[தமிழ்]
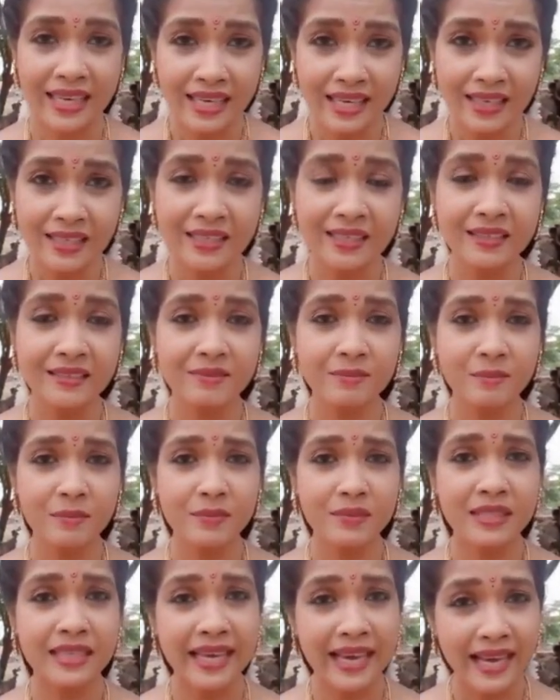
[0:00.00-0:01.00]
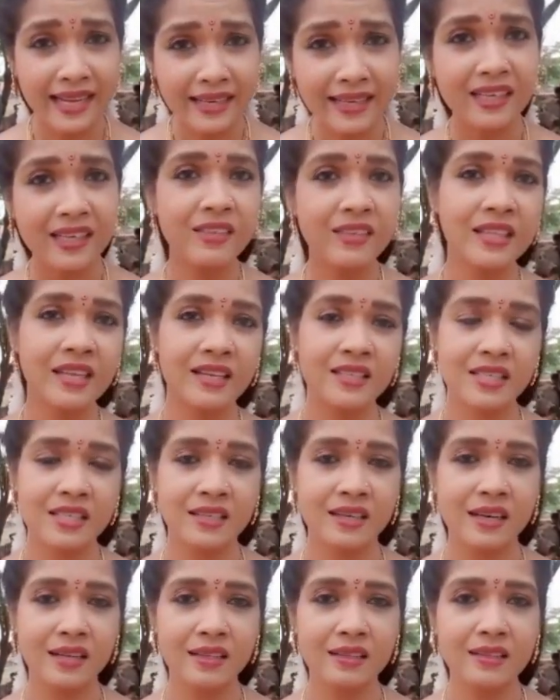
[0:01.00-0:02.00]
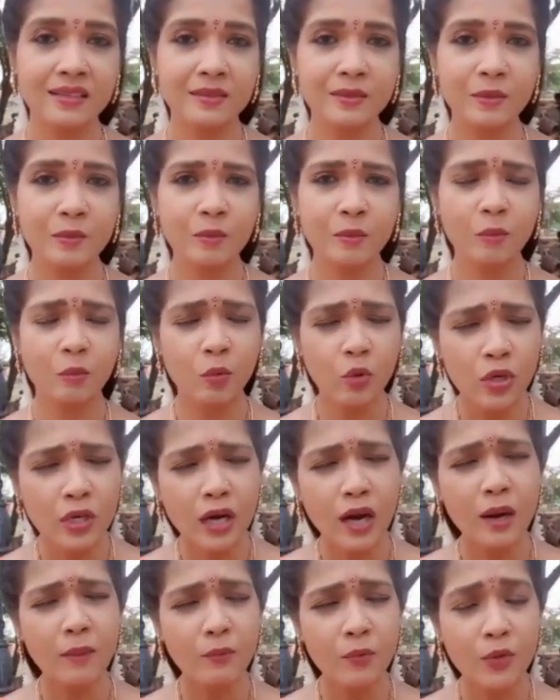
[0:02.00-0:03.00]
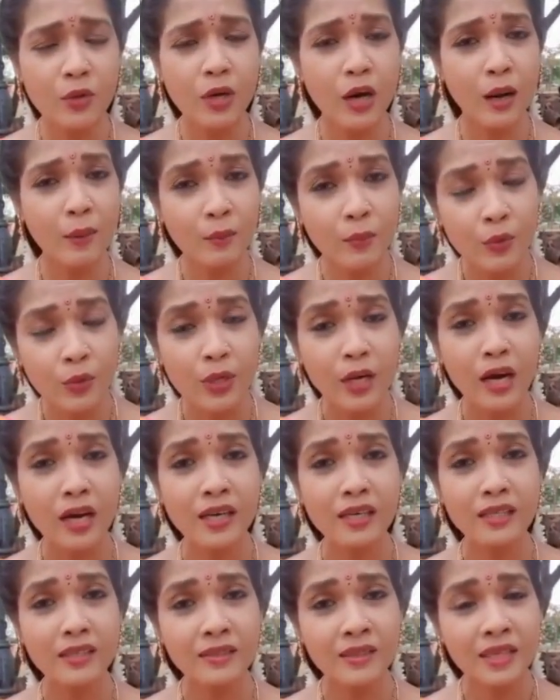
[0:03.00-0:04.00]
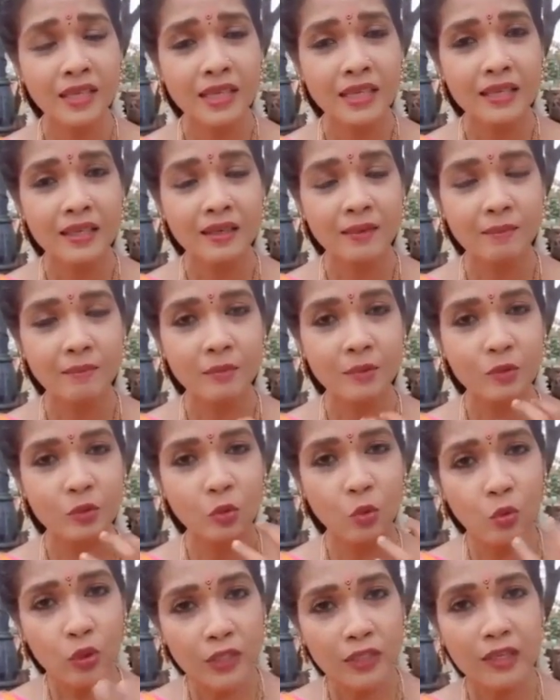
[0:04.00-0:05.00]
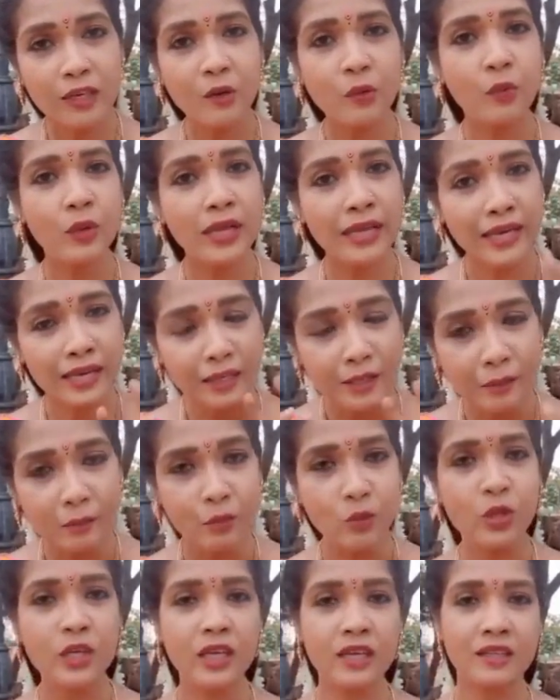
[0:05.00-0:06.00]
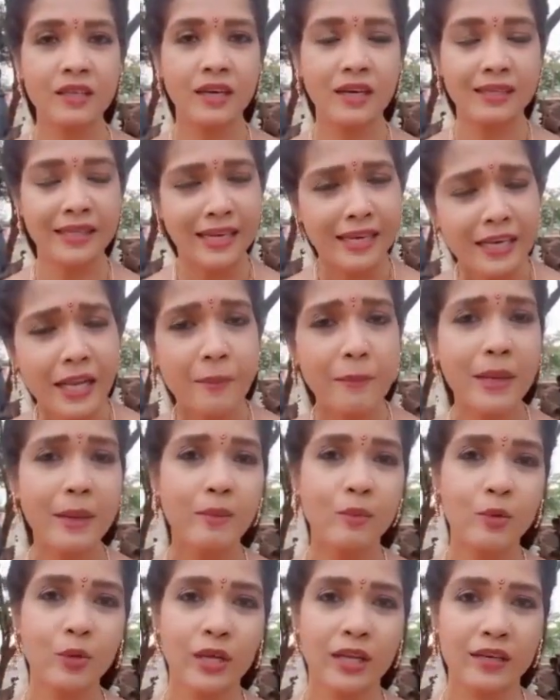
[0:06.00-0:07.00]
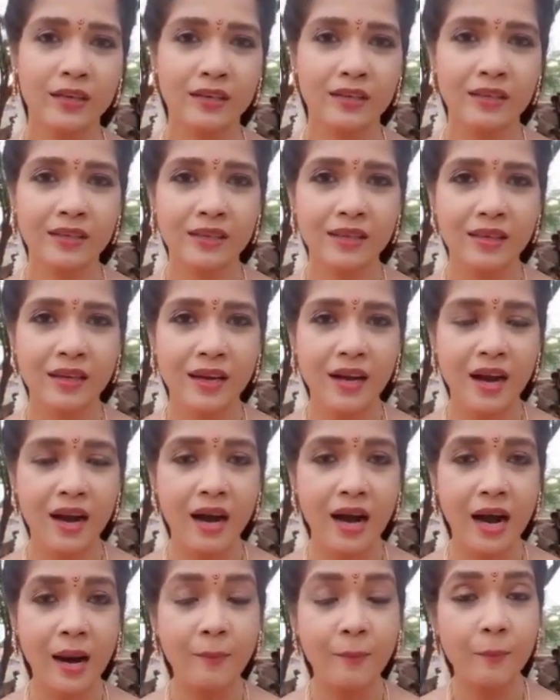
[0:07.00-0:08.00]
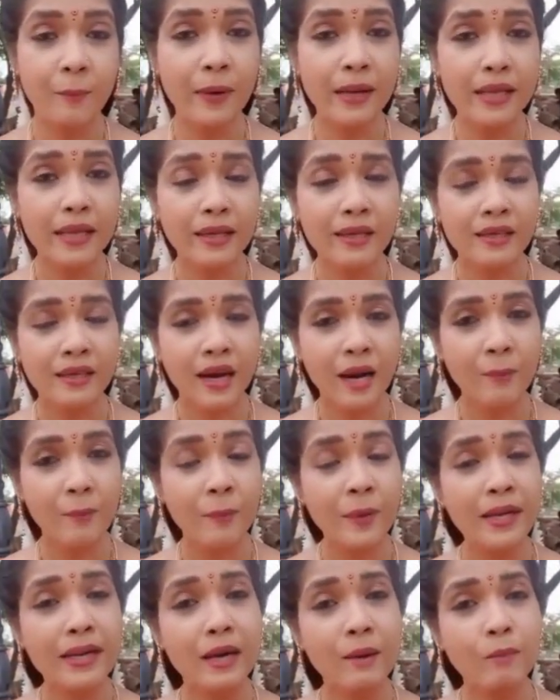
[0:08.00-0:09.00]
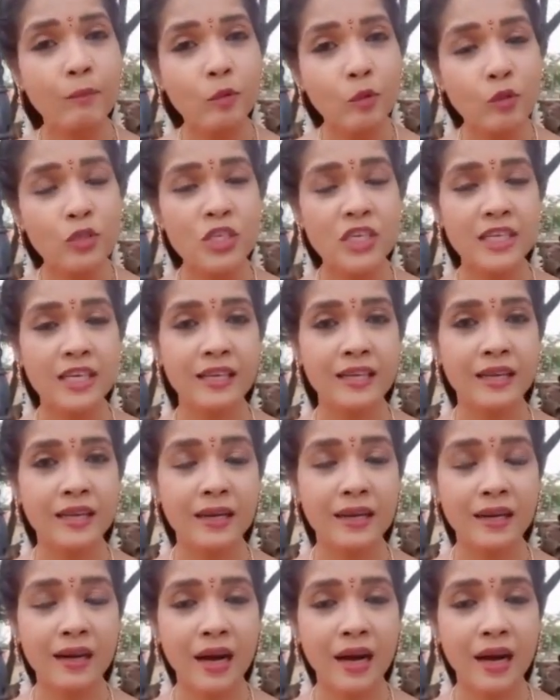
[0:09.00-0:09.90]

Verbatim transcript: எனக்கு ஏன் நினைவு தெரிஞ்சதுல இருந்து முருகா முருகா முருகான்னு தூக்கத்துல கூட எனக்கு முருகர் தான் எல்லாமே முருகர் அப்படி அப்படி நான் பூஜிக்கிற